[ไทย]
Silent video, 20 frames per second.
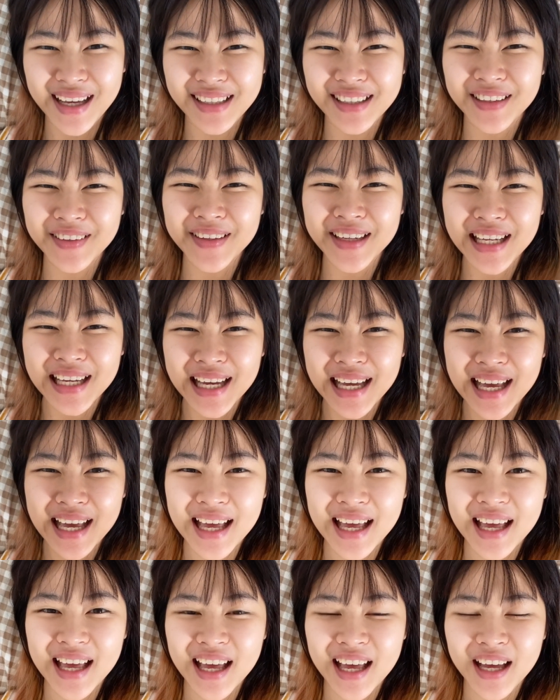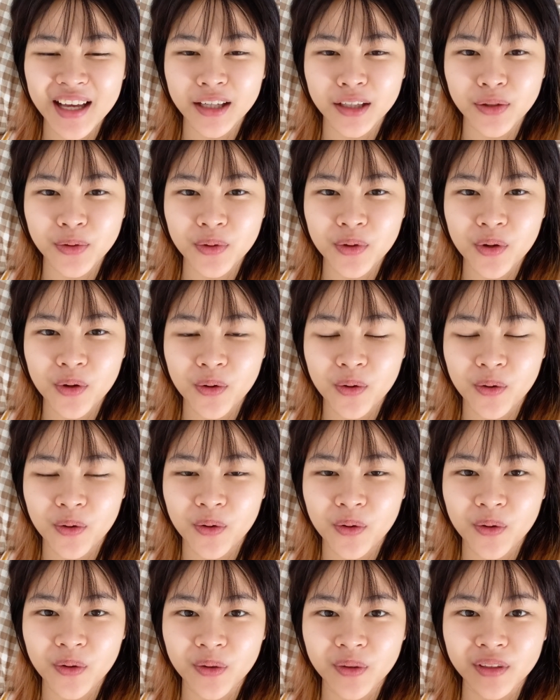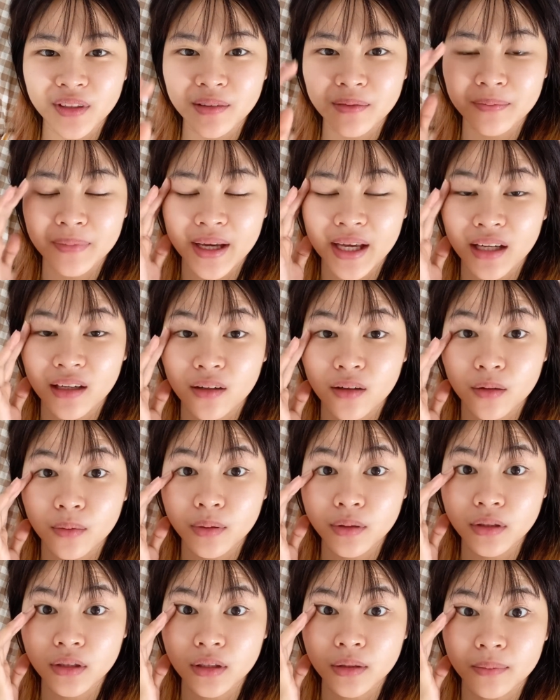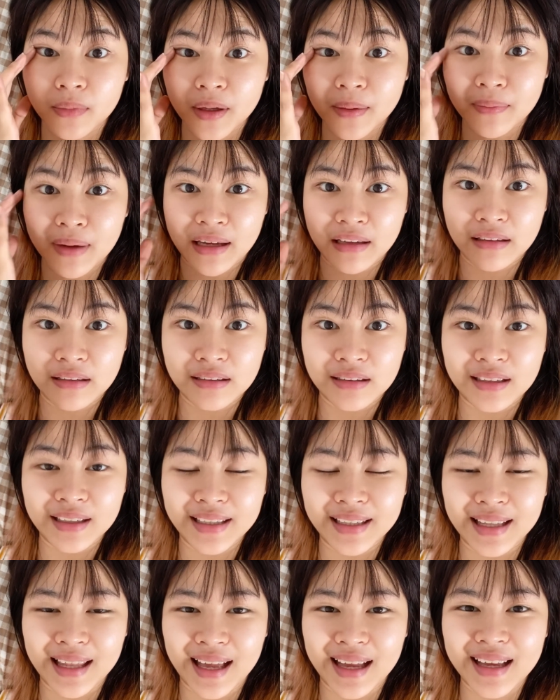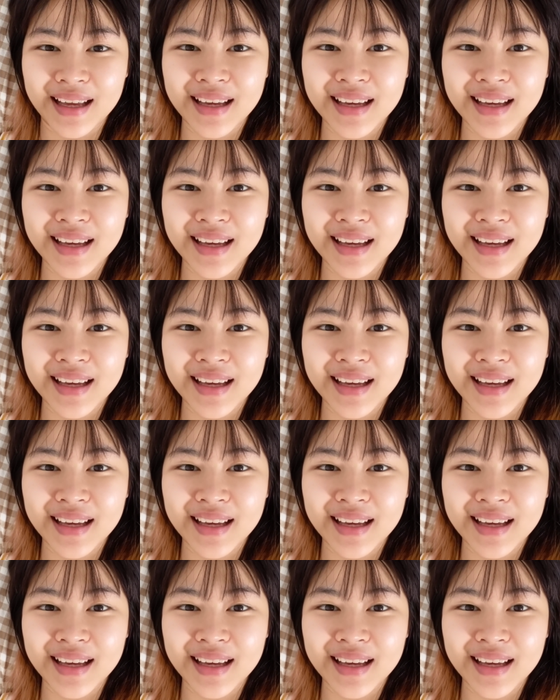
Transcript: สวัสดีค่ะ ทุกคนแพนก็เพิ่งตื่นใหม่ๆเลยนะ